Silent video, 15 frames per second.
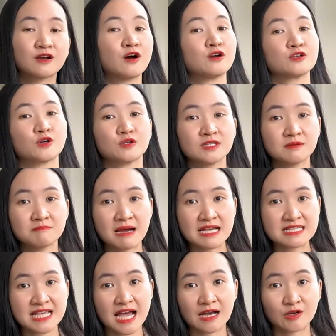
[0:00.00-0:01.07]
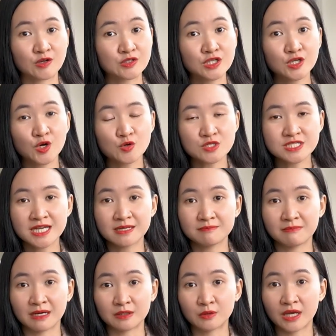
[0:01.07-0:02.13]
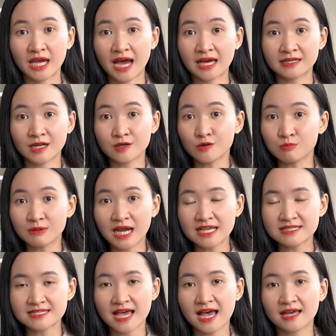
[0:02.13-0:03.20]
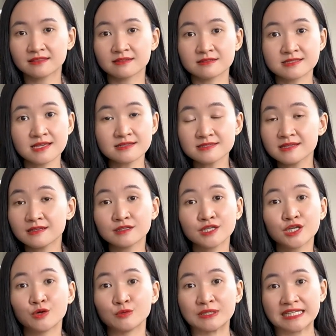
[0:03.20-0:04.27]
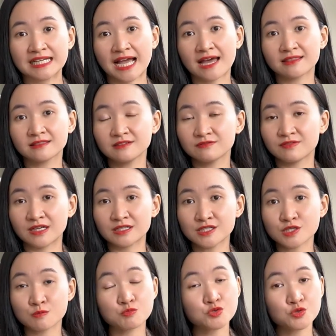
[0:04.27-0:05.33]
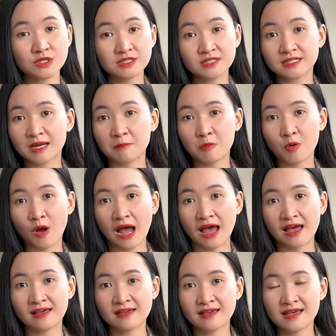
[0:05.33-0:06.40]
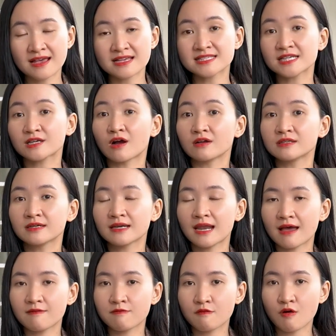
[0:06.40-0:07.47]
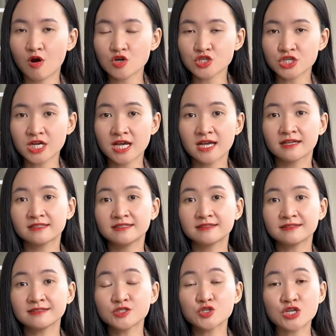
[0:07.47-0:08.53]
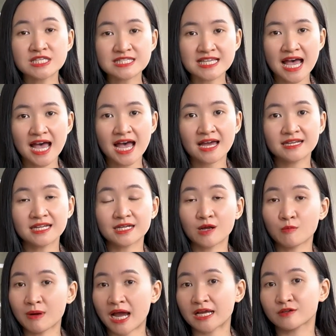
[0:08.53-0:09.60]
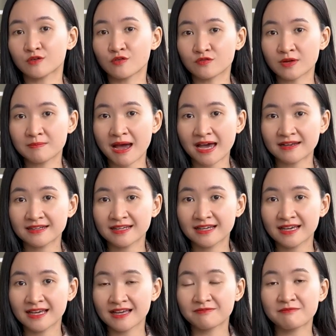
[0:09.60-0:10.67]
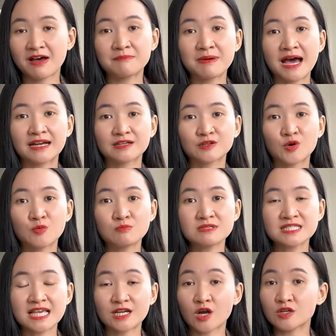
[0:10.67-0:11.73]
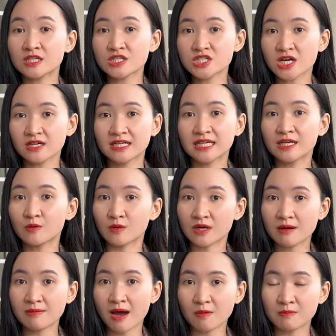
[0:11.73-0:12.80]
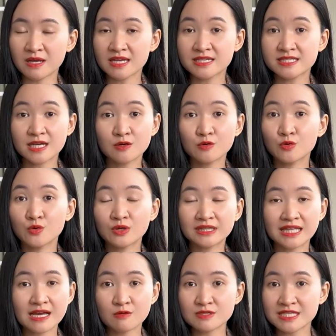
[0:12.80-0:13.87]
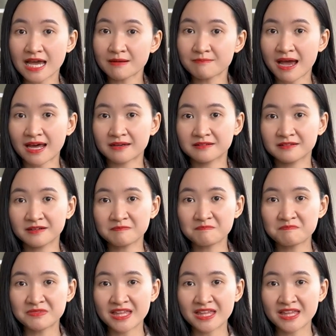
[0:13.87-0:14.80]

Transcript: còn có những bài giảng có những lộ trình mà tuệ an đã đúc kết ra từ rất rất nhiều những ca tư vấn trong suốt những năm qua sẽ có những life coach những chuyên gia để đồng hành cùng với bạn và bạn cũng sẽ có những trợ lý của lớp học sẽ luôn luôn theo sát bạn nữa